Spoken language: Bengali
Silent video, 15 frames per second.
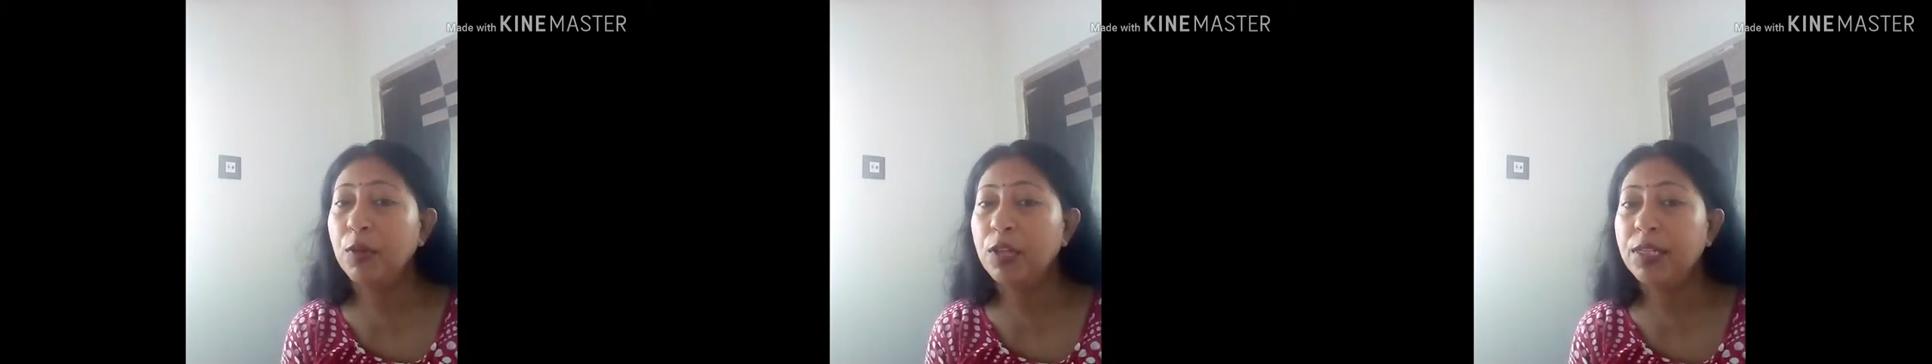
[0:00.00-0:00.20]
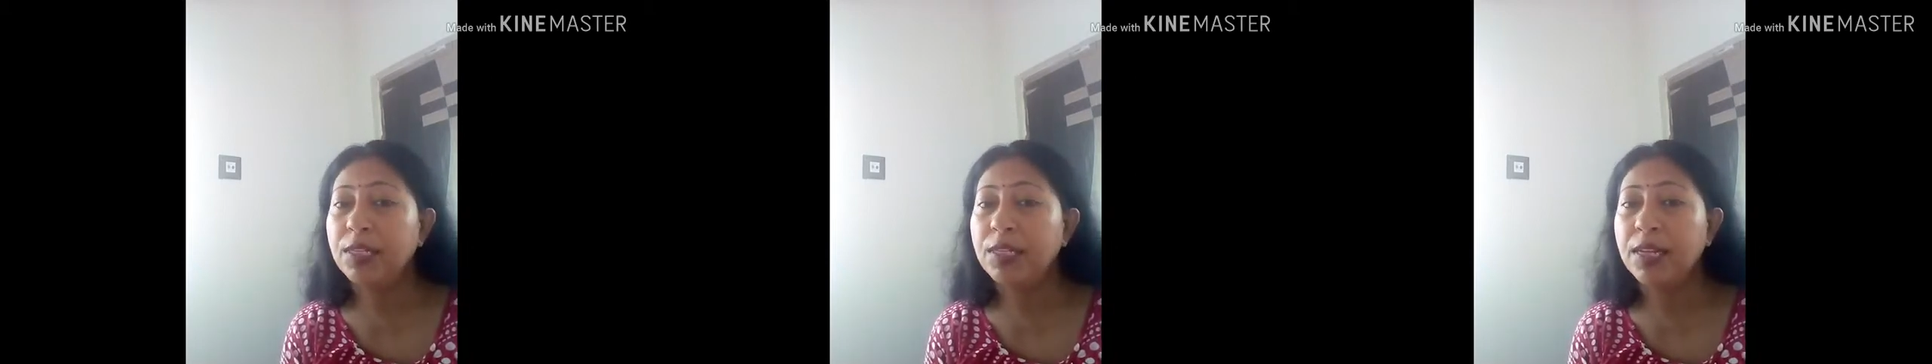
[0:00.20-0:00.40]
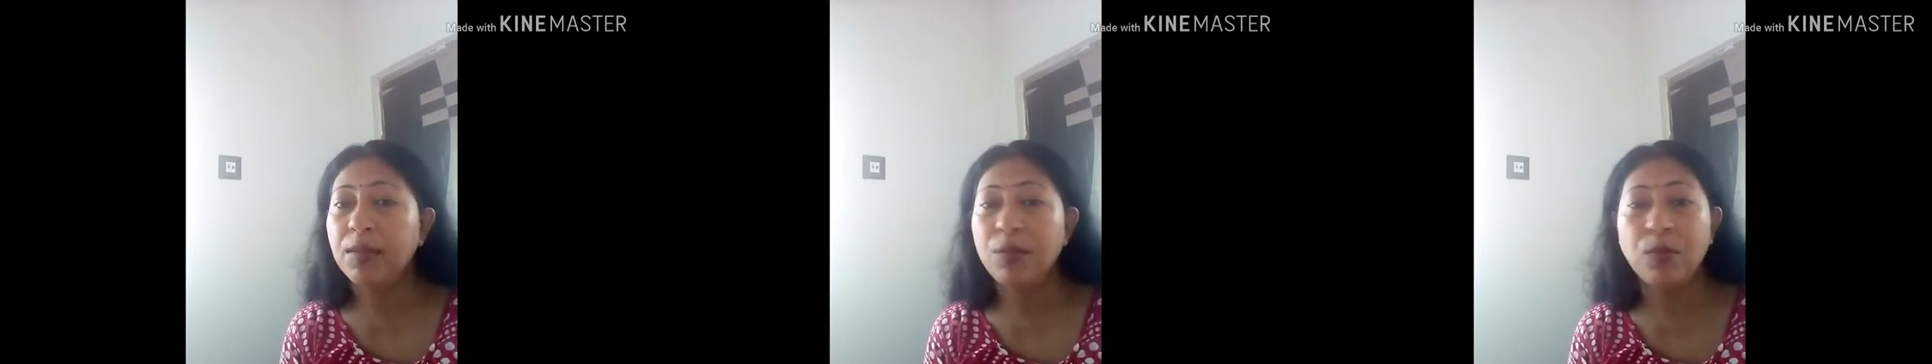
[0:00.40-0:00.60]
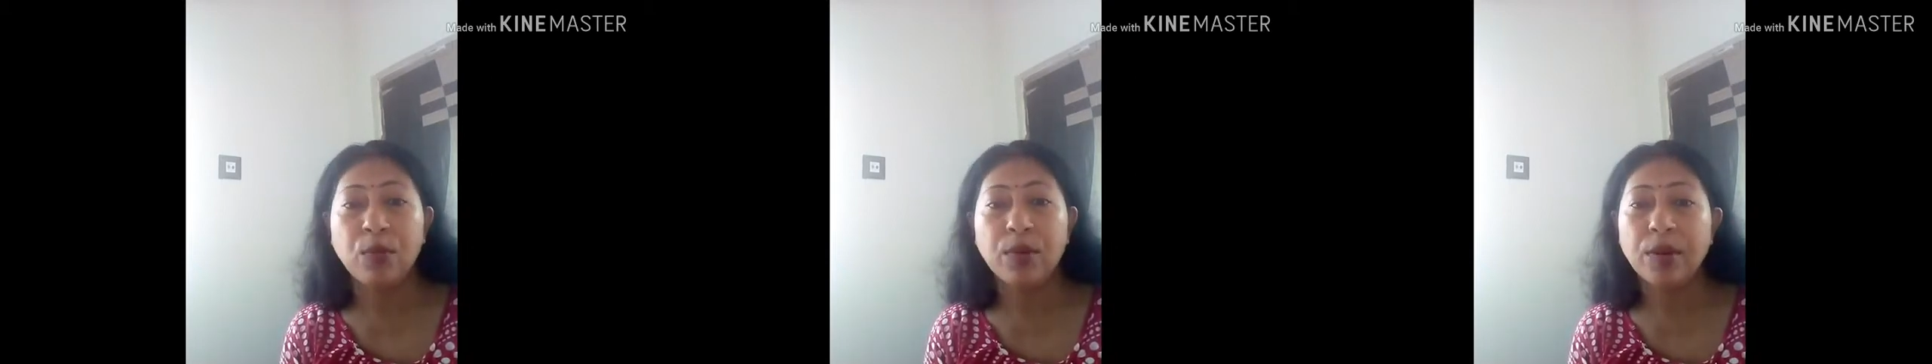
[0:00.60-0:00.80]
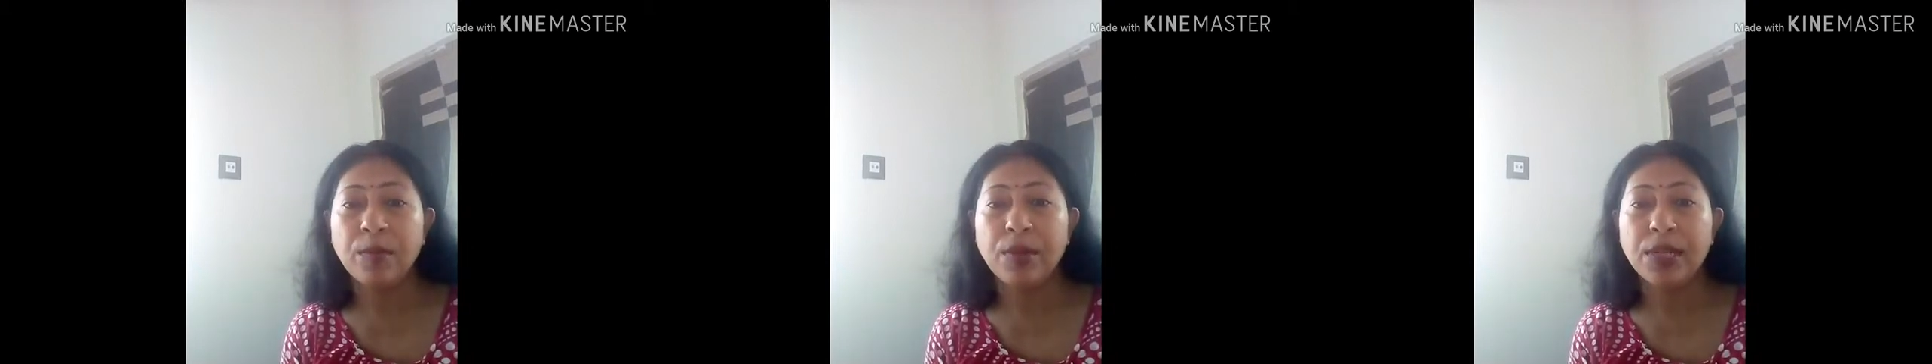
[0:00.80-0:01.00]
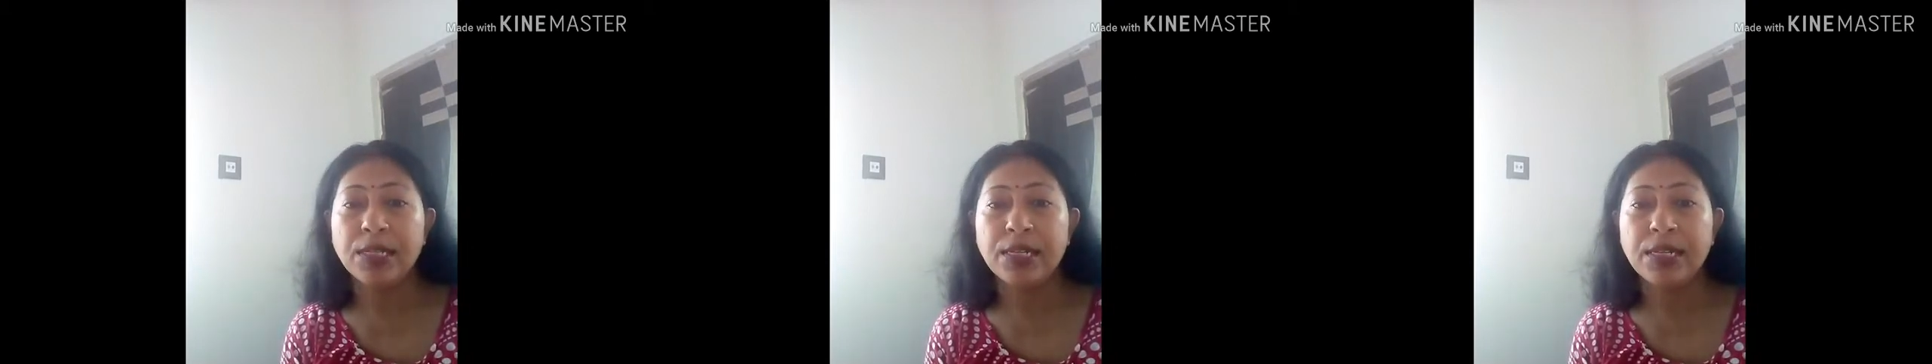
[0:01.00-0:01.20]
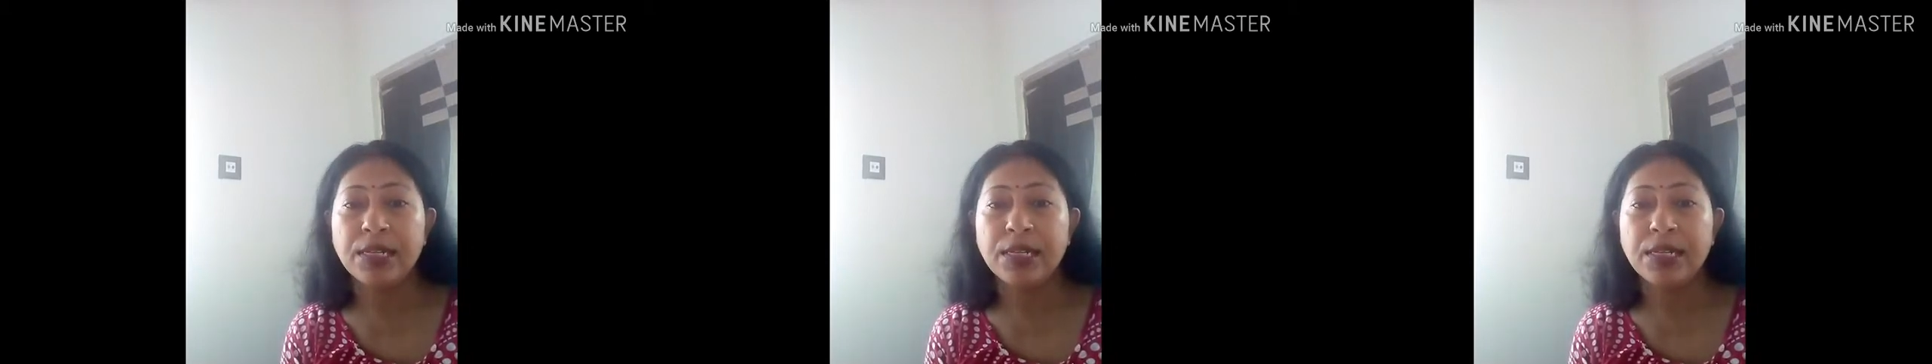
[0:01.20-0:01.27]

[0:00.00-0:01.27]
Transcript: বলেছিলাম লোটে মাছ